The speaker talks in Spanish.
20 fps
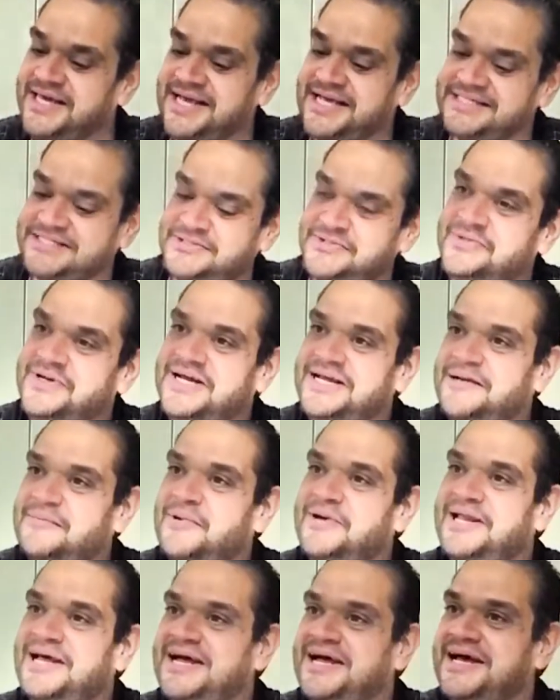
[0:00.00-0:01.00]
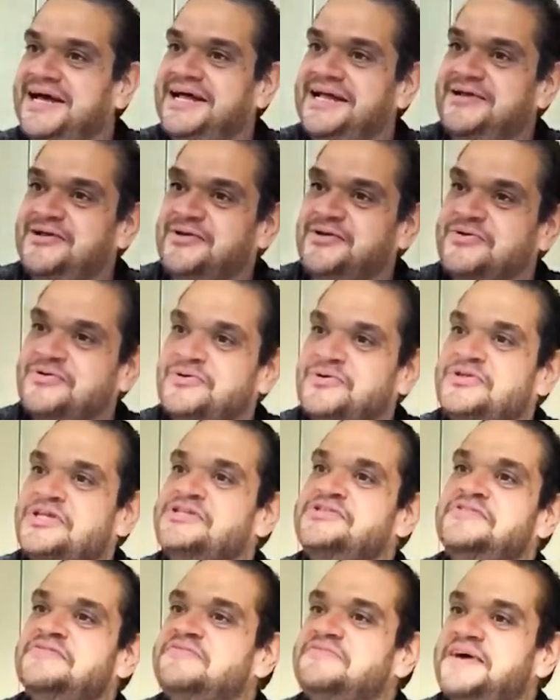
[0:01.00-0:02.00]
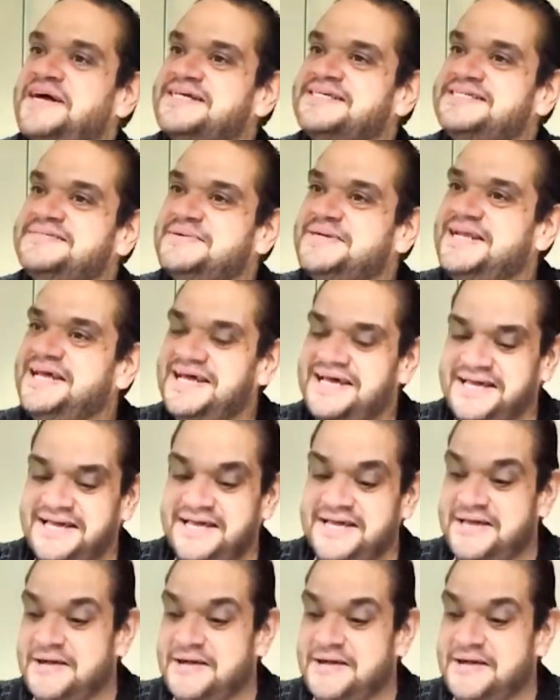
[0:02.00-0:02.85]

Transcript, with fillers: Que casi nunca leemos la, los nutrition facts, ¿verdad?